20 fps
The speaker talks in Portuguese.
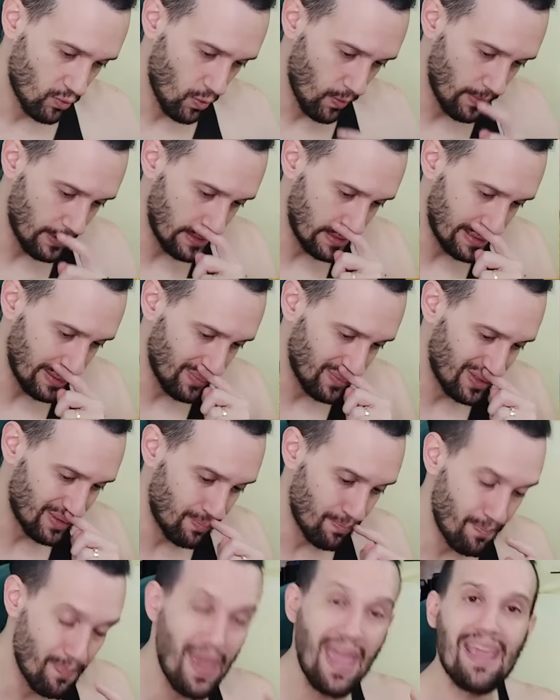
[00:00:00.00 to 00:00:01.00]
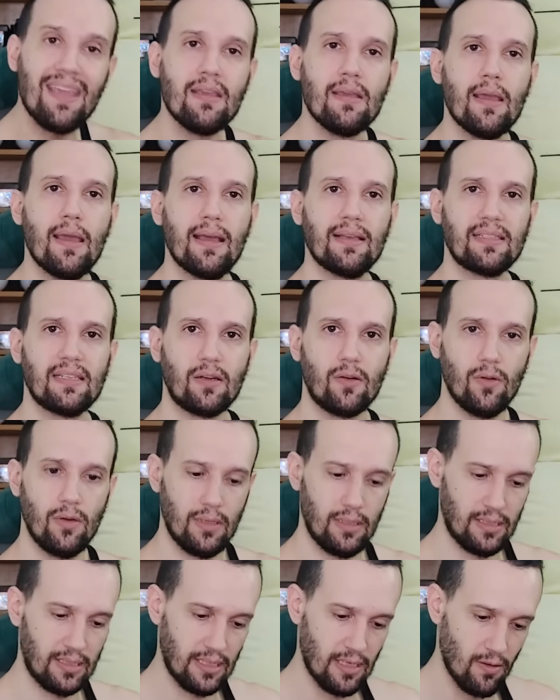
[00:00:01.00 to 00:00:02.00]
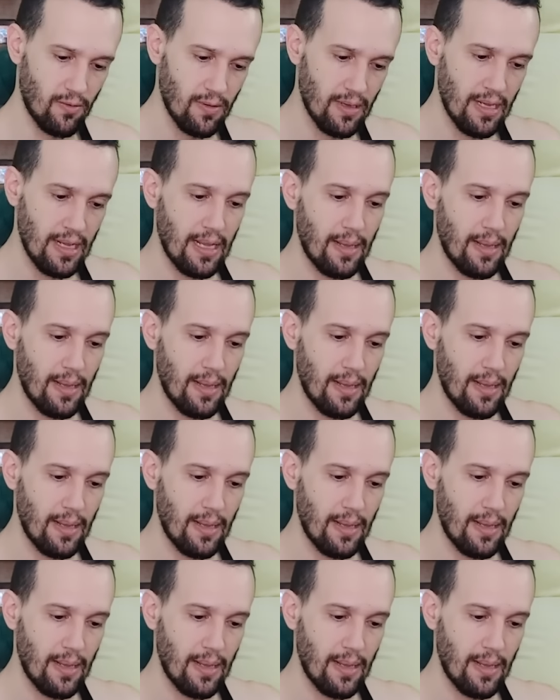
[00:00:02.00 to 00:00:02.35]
Começamos bem essa coleção.